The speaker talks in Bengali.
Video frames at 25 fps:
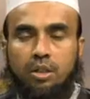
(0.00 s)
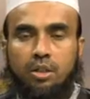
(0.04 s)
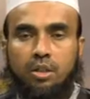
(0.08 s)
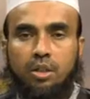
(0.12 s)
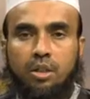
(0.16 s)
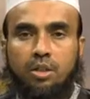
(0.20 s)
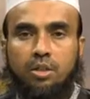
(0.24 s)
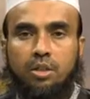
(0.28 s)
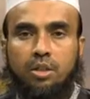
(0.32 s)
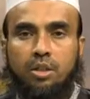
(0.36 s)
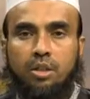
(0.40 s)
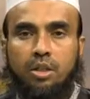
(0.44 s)

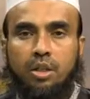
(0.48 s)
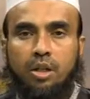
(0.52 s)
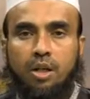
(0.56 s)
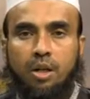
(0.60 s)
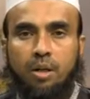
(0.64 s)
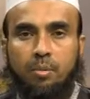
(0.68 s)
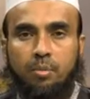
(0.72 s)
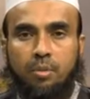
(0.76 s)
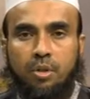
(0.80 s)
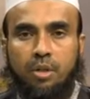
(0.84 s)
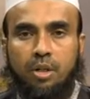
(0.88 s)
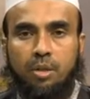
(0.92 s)
যাচ্ছি
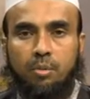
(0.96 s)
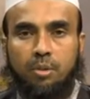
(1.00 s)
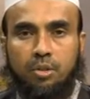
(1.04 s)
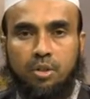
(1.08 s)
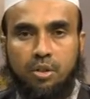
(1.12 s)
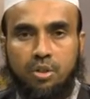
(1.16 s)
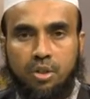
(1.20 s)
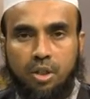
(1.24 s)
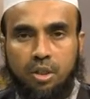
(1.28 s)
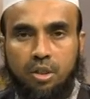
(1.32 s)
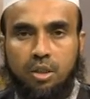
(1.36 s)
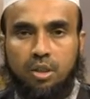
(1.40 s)
আপনারা
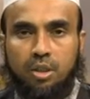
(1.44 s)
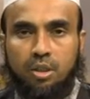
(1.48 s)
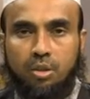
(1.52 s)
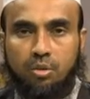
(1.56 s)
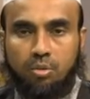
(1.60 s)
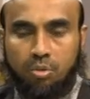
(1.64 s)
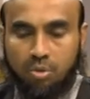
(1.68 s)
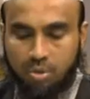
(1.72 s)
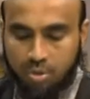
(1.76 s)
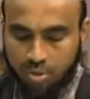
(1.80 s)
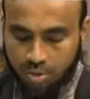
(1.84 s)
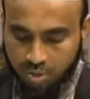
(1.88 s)
আমাদের সাথে
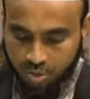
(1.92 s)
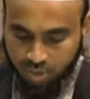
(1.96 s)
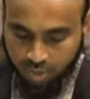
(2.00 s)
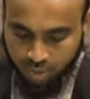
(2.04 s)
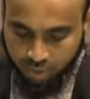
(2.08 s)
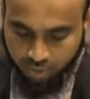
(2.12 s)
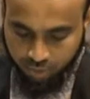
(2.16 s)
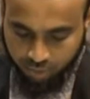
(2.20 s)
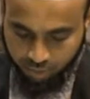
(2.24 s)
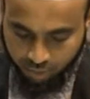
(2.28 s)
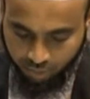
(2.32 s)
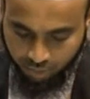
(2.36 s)
থাকুন
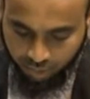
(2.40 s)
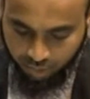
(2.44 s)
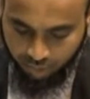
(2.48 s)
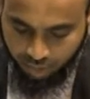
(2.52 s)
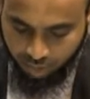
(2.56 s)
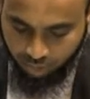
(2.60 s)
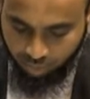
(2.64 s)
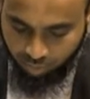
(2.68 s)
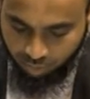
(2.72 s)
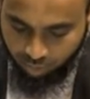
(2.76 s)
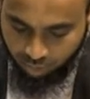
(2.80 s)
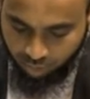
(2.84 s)

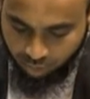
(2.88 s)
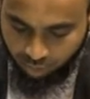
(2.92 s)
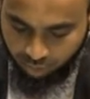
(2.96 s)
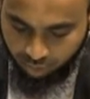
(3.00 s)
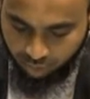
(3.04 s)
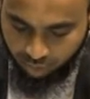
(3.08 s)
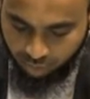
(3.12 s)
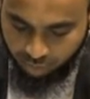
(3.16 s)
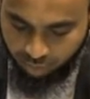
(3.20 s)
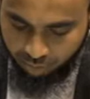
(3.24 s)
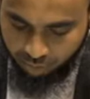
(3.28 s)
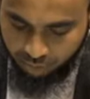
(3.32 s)
জাজাকুমুল্লাহ
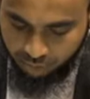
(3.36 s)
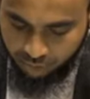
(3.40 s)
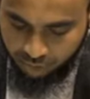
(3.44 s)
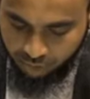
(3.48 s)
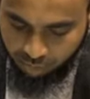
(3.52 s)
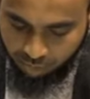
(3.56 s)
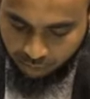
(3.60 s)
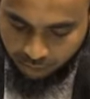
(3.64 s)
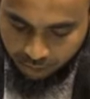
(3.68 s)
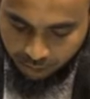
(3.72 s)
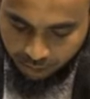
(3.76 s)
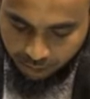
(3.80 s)
খাই মুফতি
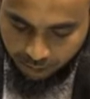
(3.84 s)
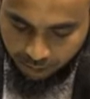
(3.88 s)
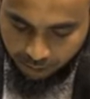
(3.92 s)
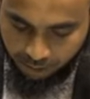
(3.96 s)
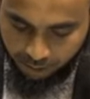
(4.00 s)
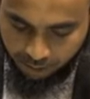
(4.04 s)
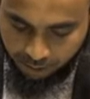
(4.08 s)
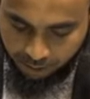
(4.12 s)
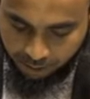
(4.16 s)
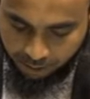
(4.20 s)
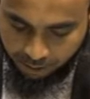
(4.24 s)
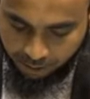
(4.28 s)
সাহেব
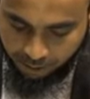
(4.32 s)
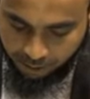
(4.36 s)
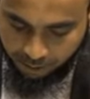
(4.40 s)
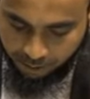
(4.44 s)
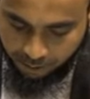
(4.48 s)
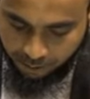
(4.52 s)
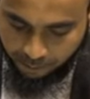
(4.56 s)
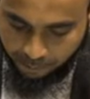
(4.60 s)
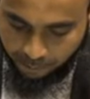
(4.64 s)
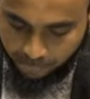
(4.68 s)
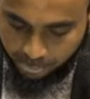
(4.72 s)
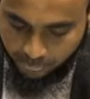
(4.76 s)
এই
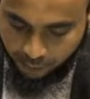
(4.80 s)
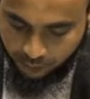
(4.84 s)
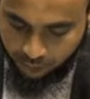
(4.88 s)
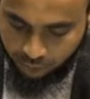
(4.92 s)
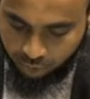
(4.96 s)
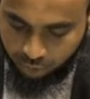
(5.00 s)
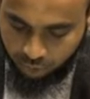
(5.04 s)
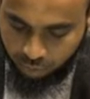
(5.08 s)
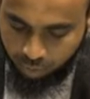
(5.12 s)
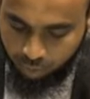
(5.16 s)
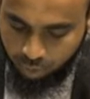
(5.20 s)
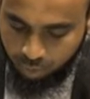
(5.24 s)

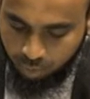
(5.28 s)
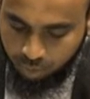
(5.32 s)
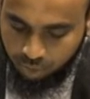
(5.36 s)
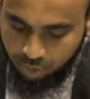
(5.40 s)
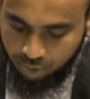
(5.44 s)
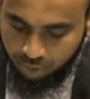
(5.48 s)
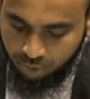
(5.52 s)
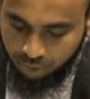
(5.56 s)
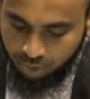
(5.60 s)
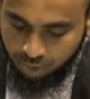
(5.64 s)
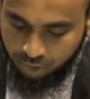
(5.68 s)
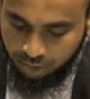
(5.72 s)
একজন বোন
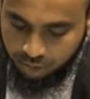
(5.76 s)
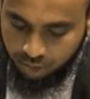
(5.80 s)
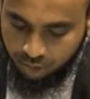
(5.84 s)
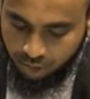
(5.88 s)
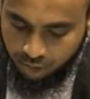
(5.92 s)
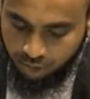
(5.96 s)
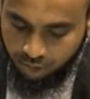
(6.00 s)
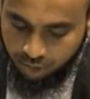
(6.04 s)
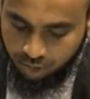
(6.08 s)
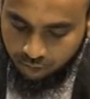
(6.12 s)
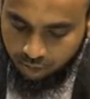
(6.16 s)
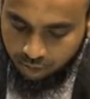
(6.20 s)
প্রশ্ন
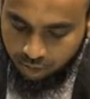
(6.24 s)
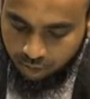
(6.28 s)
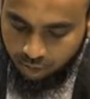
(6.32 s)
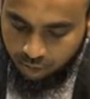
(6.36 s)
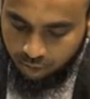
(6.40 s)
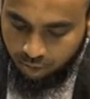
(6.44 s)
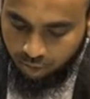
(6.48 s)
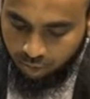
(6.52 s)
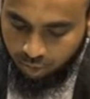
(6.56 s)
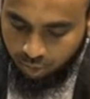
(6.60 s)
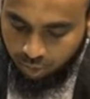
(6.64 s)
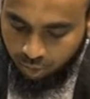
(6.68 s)
করেছিলেন
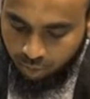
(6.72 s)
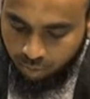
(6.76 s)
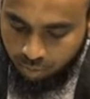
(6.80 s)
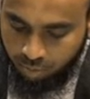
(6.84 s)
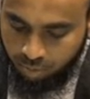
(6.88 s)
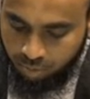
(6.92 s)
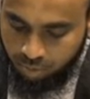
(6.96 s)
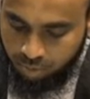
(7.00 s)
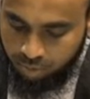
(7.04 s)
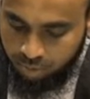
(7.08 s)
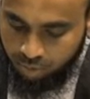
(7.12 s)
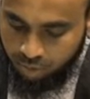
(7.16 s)
তো
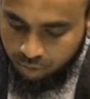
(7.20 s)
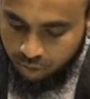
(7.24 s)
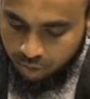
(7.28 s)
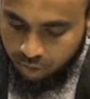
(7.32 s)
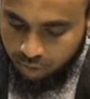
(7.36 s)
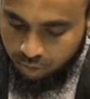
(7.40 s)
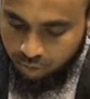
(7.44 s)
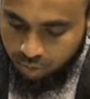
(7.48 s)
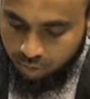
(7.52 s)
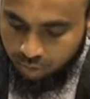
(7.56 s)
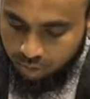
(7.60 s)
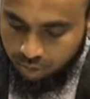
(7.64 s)
এম্বুম
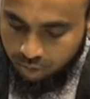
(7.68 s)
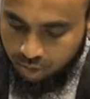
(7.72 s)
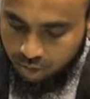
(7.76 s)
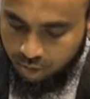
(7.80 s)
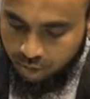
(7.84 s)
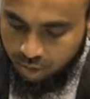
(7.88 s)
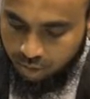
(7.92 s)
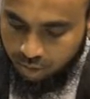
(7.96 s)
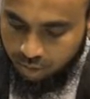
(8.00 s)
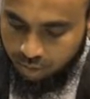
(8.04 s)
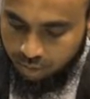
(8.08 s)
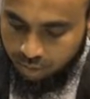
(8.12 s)
সংক্রান্ত
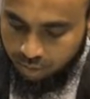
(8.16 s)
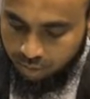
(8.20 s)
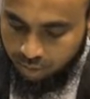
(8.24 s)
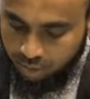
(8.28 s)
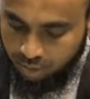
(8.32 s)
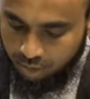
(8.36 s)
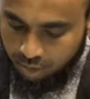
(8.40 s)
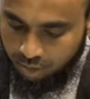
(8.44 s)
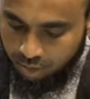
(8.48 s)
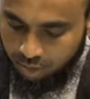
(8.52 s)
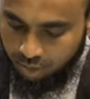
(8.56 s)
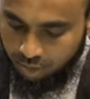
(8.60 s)
যে
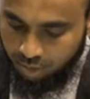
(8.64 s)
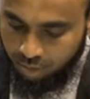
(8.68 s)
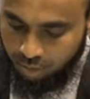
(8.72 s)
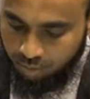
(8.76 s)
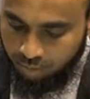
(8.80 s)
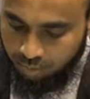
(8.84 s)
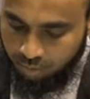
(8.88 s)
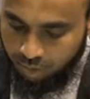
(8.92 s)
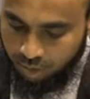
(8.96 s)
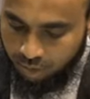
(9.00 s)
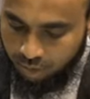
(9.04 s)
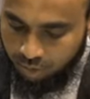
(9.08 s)
এই
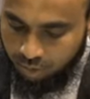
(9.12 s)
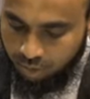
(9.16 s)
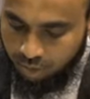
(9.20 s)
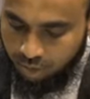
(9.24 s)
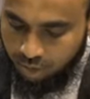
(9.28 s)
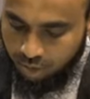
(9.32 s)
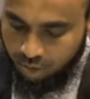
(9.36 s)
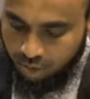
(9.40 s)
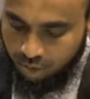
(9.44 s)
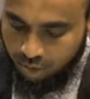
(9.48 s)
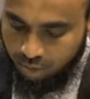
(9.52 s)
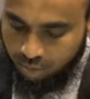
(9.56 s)
পাথর
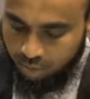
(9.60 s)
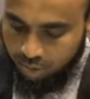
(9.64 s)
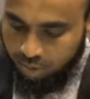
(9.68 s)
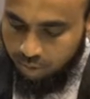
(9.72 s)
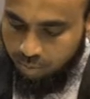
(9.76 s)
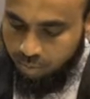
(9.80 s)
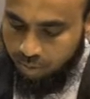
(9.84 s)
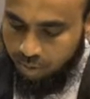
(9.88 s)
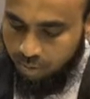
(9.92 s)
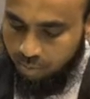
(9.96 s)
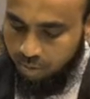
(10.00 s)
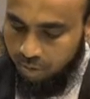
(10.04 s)
দিয়ে করতে
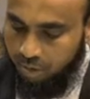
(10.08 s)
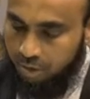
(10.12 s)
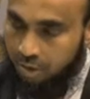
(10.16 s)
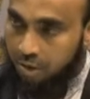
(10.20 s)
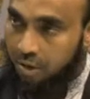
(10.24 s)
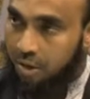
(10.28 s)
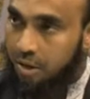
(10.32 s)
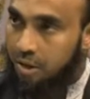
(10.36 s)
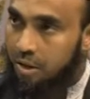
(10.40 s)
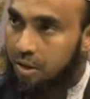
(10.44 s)
পারবেন কি না